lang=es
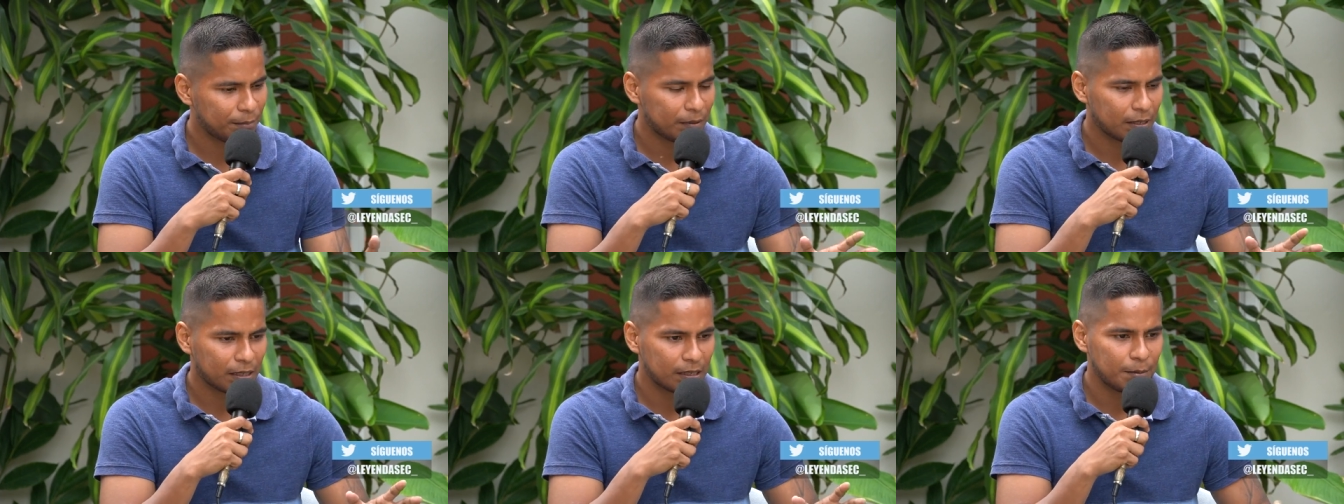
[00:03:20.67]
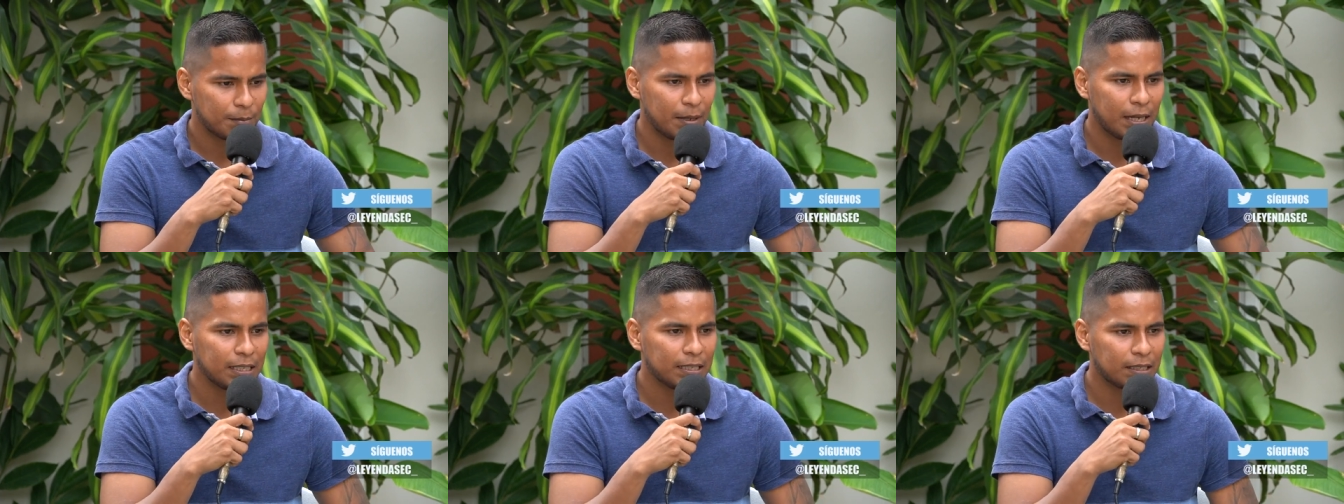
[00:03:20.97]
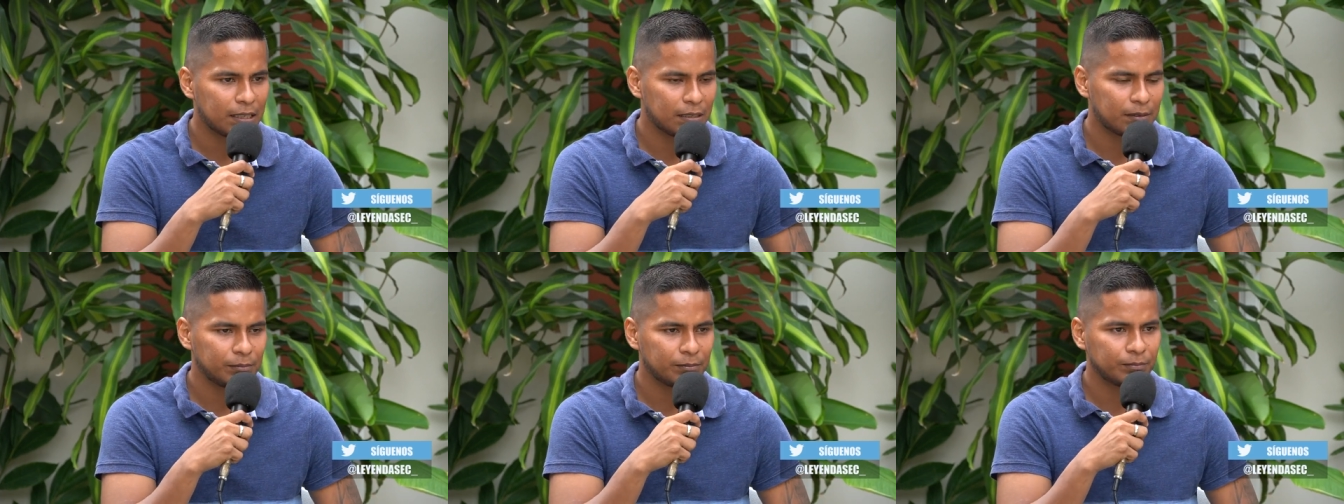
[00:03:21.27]
en,
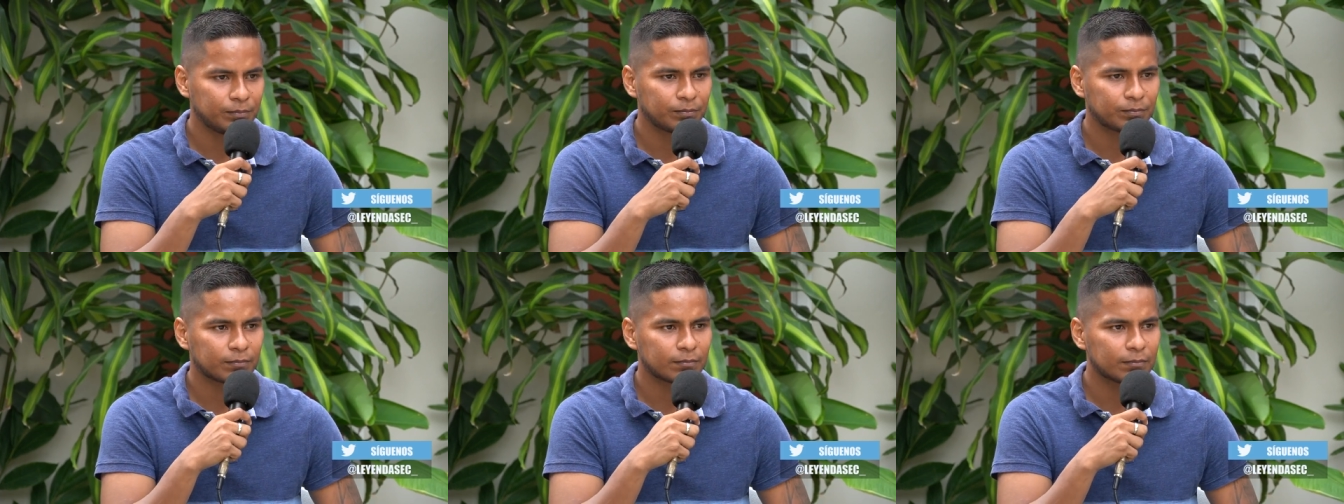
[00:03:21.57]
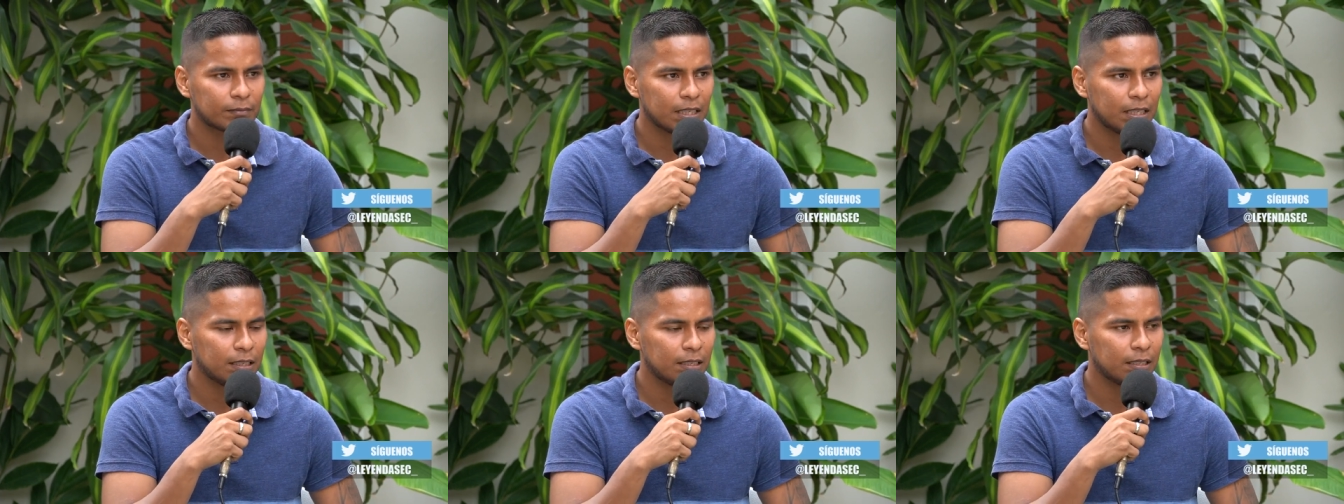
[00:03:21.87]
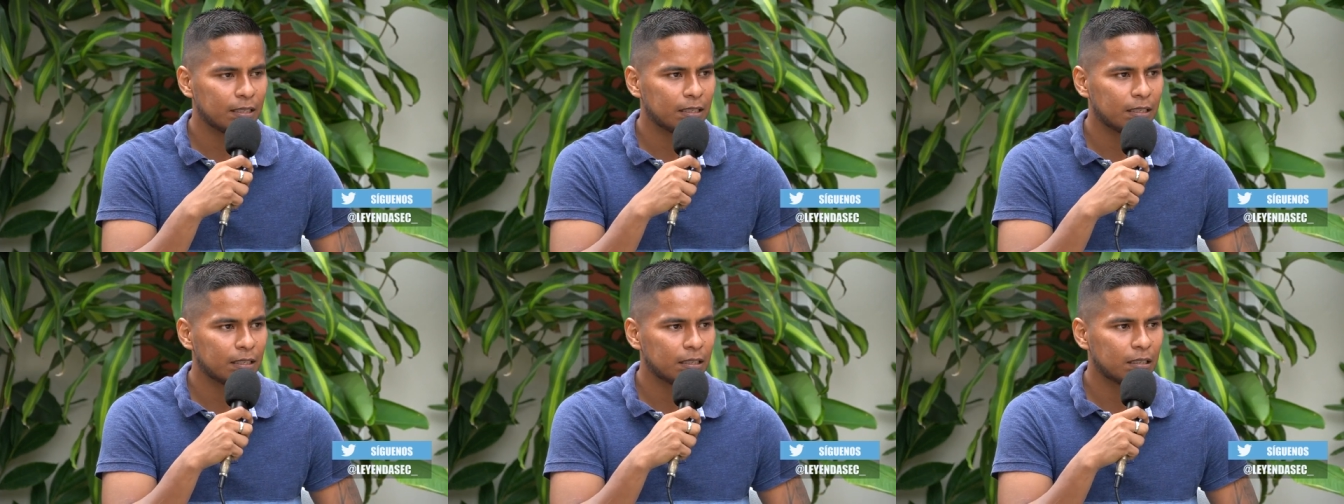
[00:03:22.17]
Manta
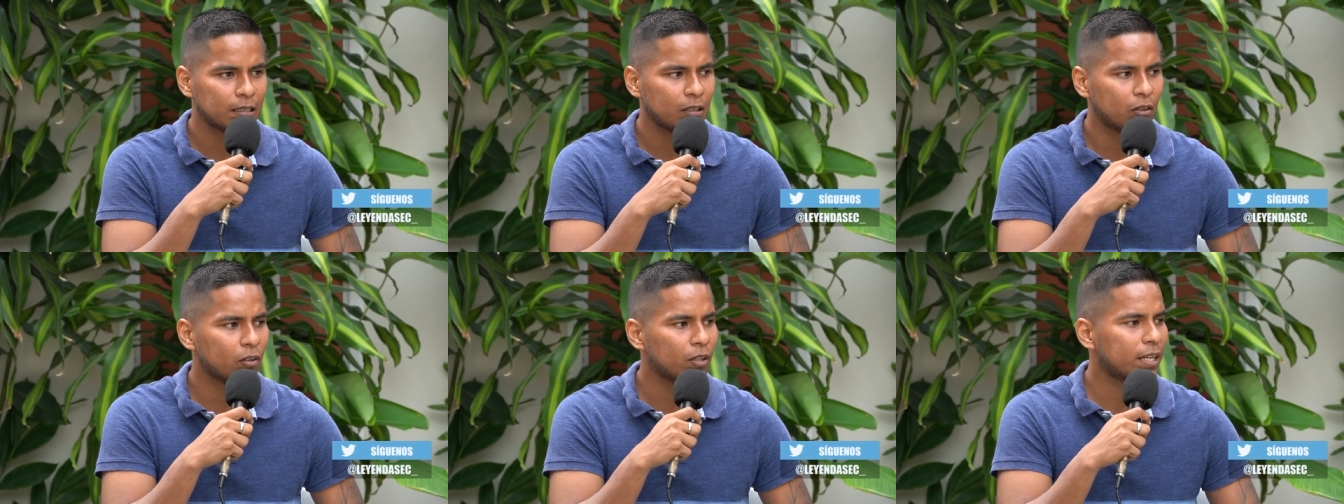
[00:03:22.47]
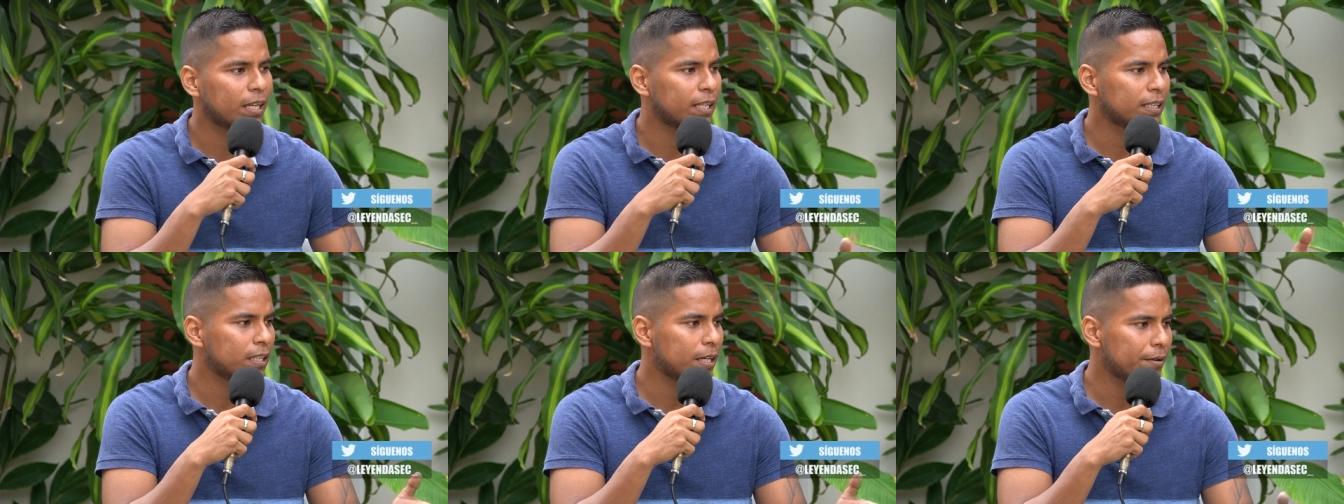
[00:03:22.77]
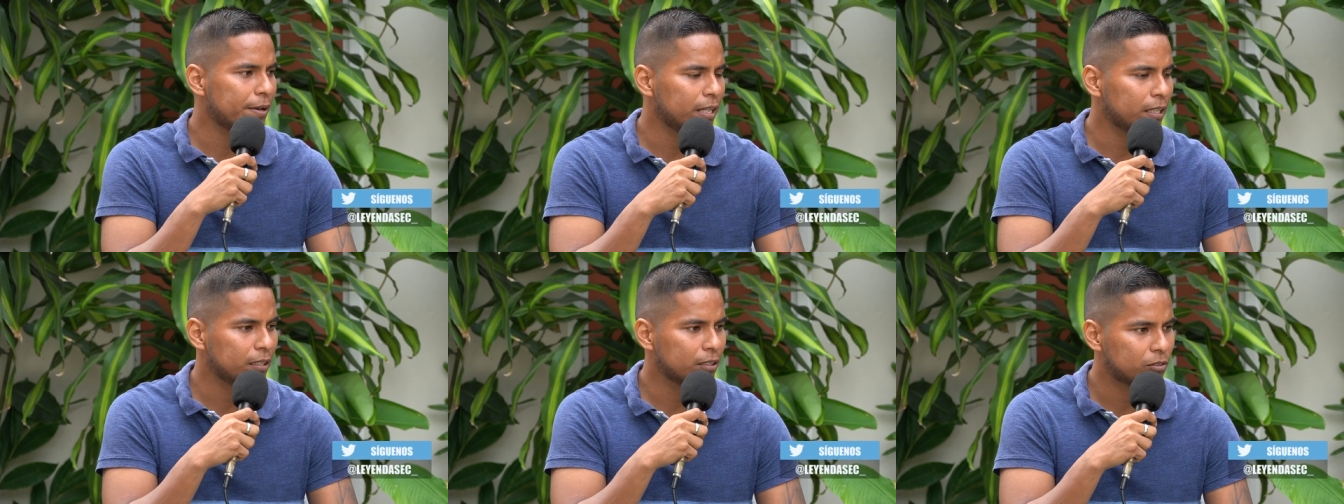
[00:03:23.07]
y los dirigentes
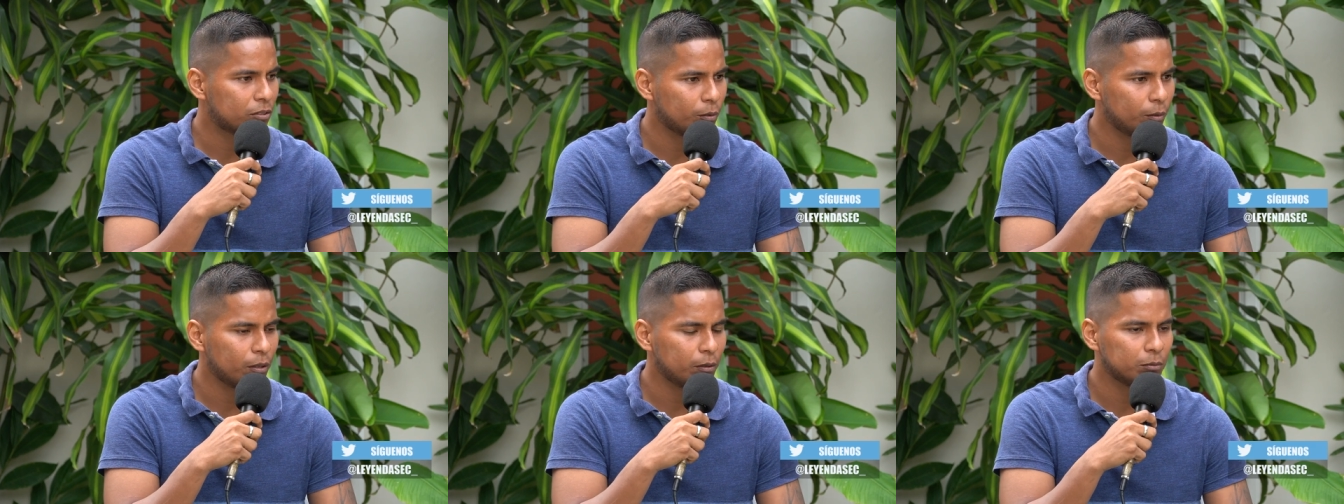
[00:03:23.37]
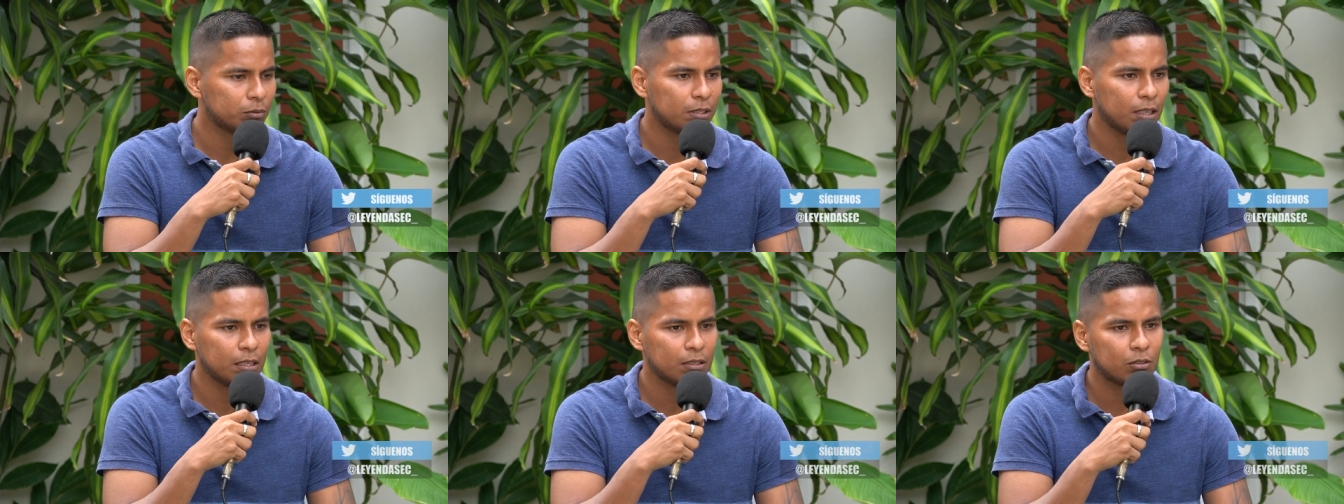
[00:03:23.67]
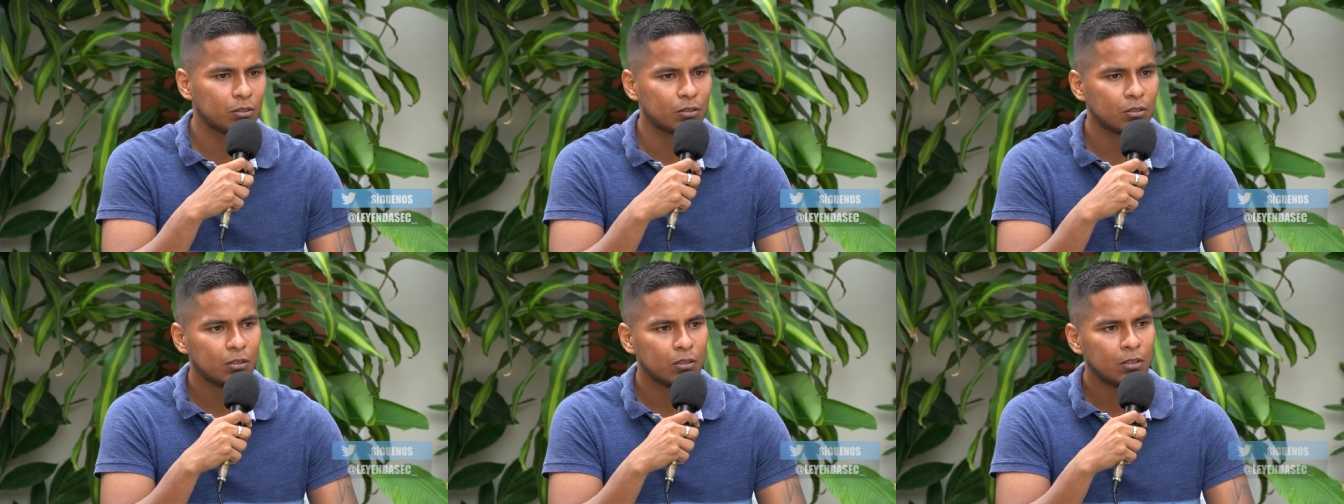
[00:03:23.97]
habían dicho, bueno
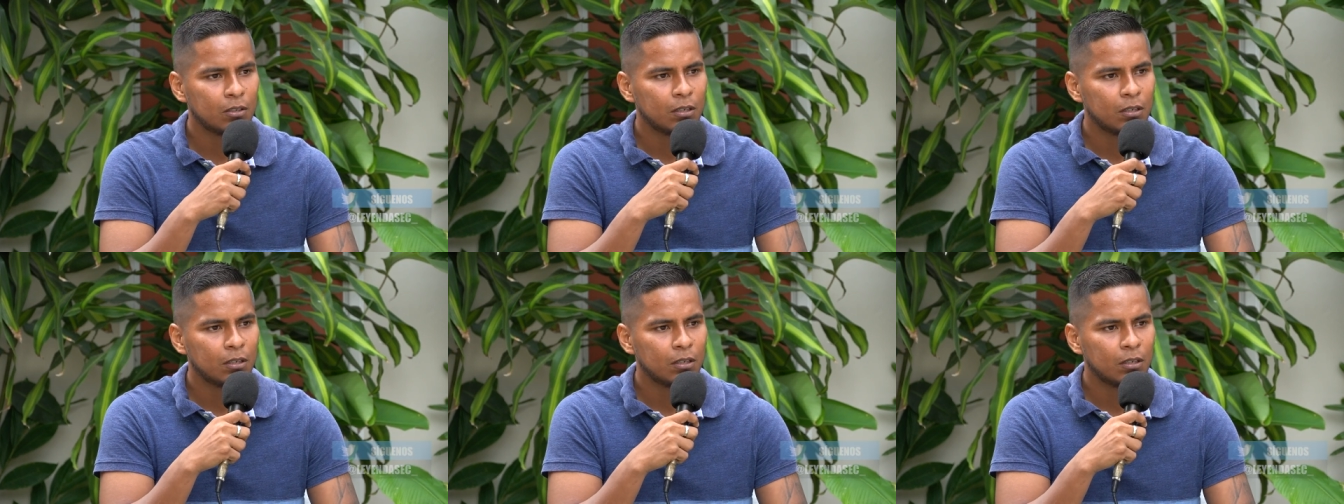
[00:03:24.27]
muchachos,